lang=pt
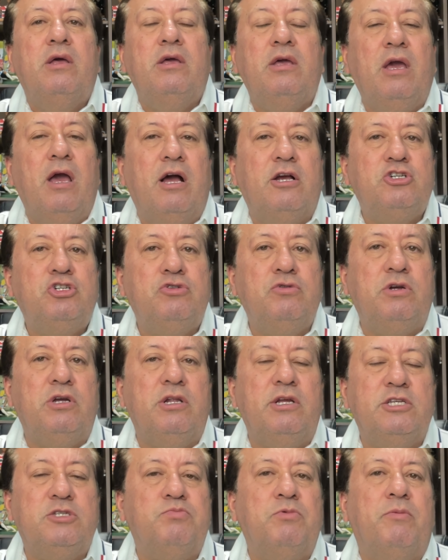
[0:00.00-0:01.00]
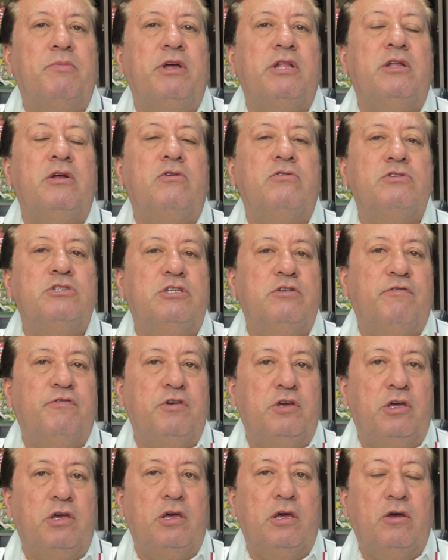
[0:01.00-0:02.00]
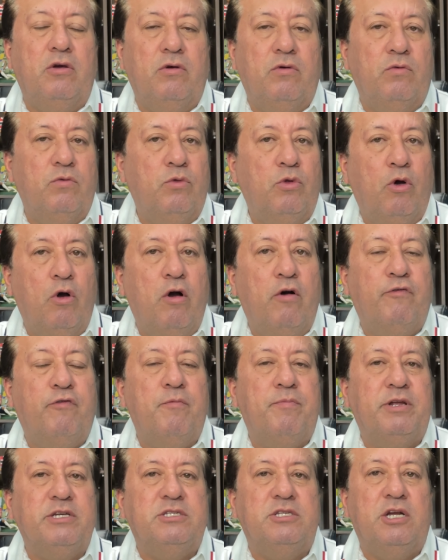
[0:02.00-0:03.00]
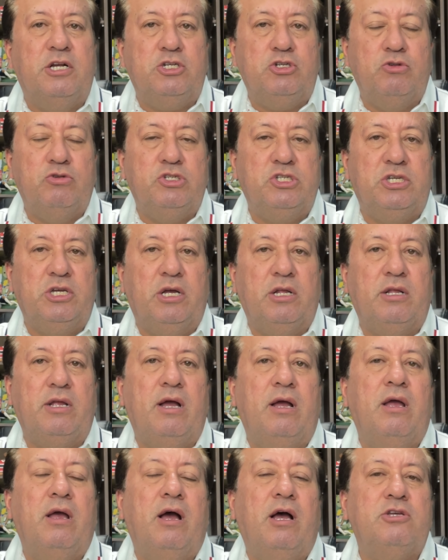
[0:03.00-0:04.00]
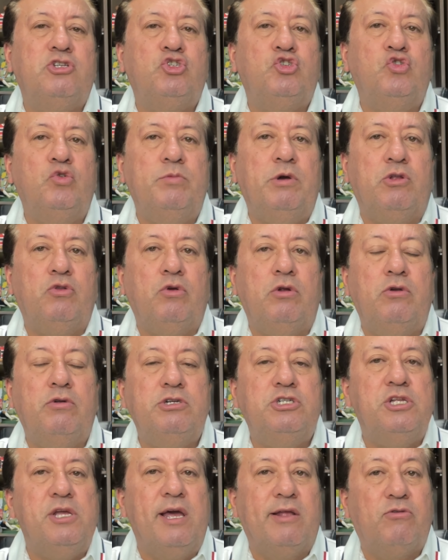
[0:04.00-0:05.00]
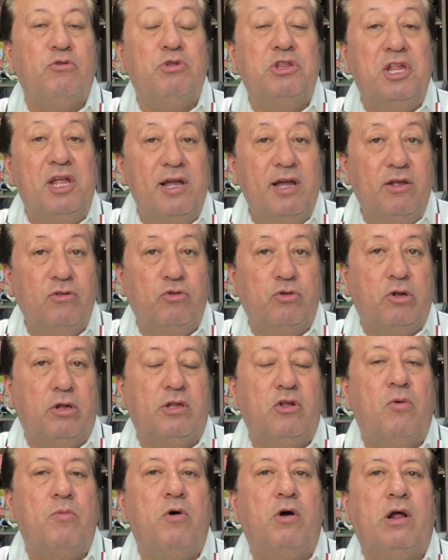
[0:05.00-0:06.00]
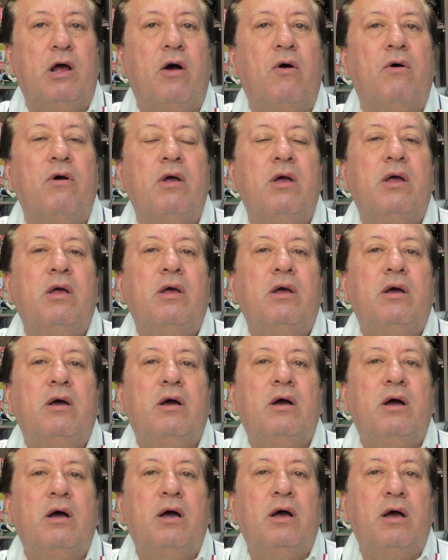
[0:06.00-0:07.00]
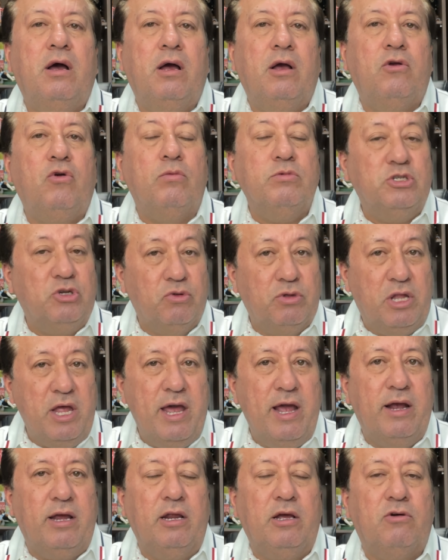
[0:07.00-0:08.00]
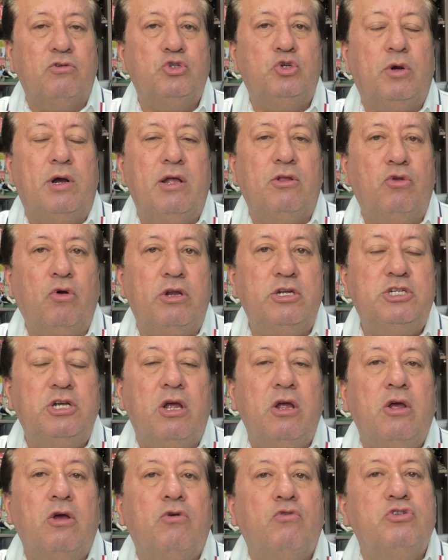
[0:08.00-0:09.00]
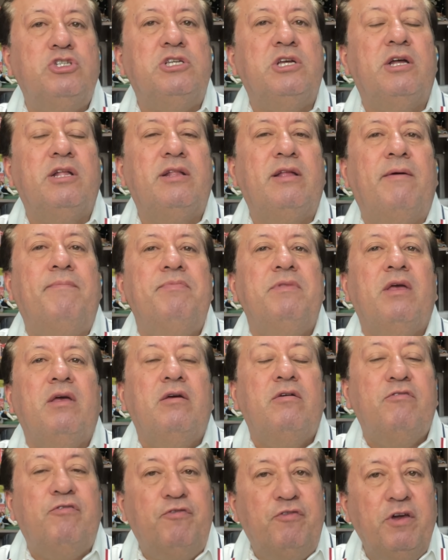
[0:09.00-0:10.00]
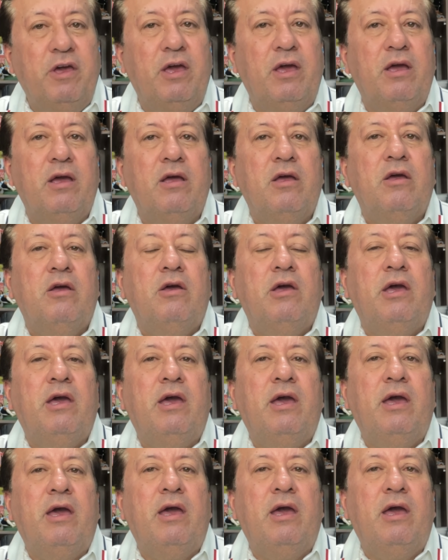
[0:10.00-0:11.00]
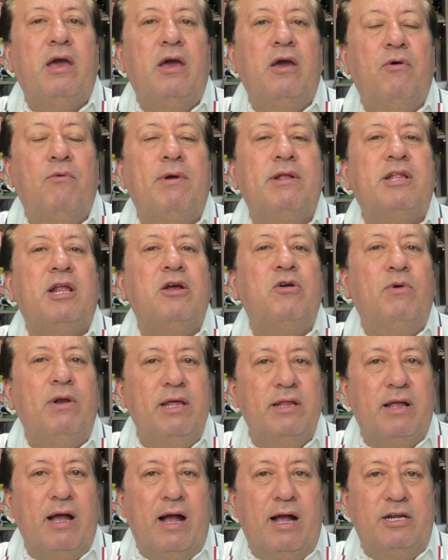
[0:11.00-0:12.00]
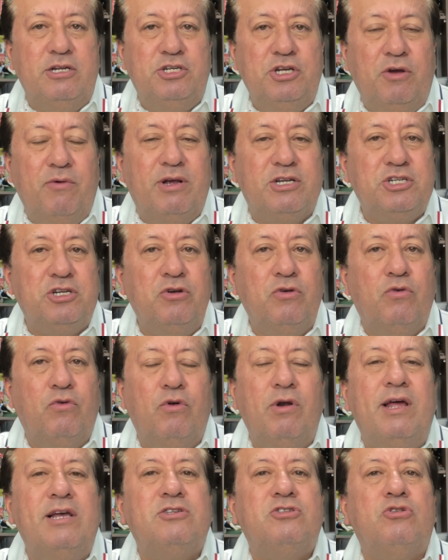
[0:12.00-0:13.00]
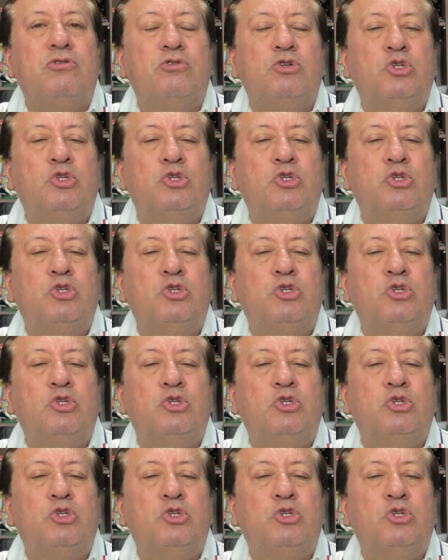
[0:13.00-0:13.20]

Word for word: E acho que nesse momento, inclusive, que o novo presidente do Santa assume Antônio Luiz Neto, dando total moral ah, à comissão técnica, aos jogadores, o Santa vê é, uma tranquilidade. Eu acho que o Leston